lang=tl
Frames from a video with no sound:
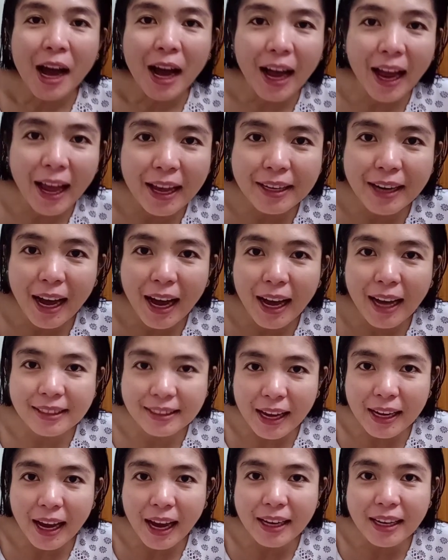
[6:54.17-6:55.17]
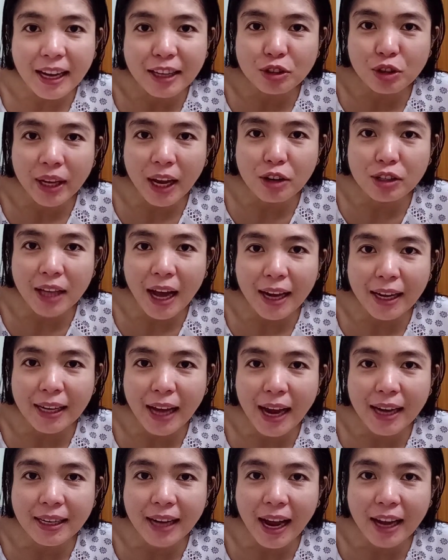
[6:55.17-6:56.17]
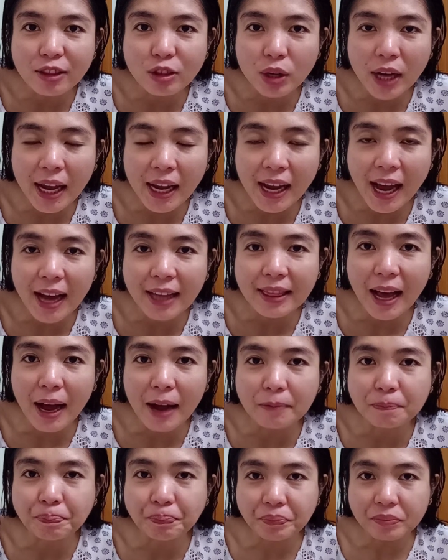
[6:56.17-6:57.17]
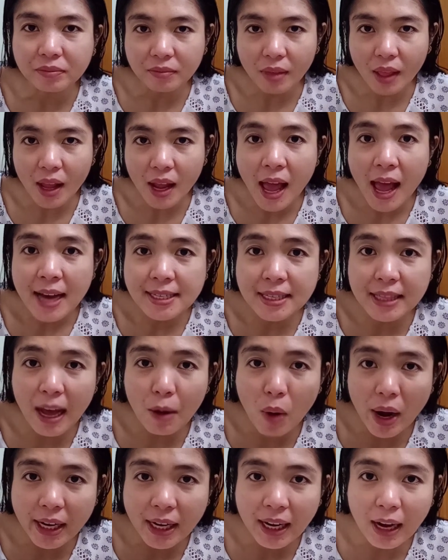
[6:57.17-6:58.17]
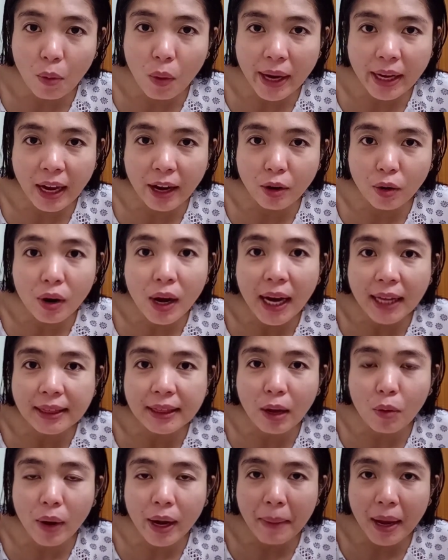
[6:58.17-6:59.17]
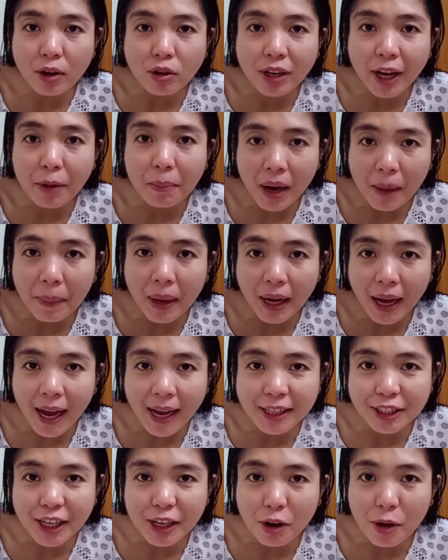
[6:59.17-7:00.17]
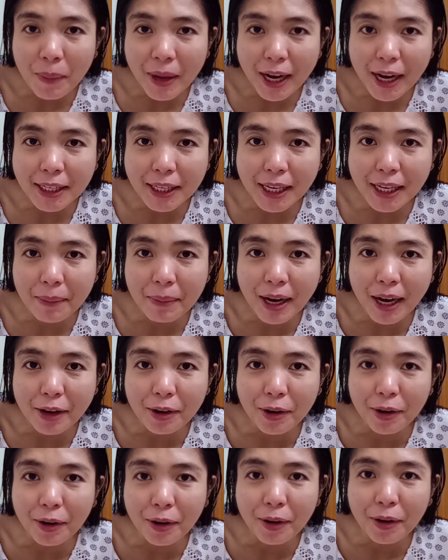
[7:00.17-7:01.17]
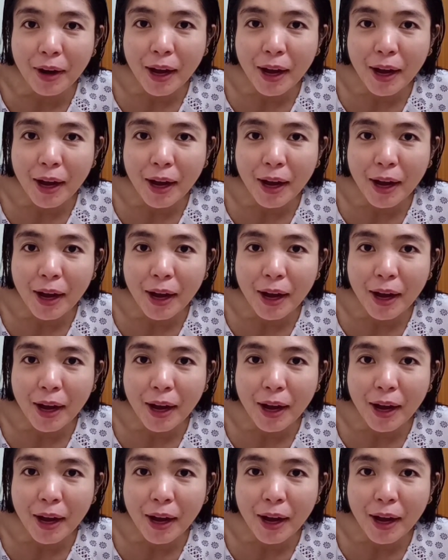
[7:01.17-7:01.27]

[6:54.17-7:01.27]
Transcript: And uh, sana ay na-enjoy kayo sa aking kain-kain today. At, um, naway naglaway kayo at naway meron kayong mga pagkain dyan, no? Para hindi naman kayo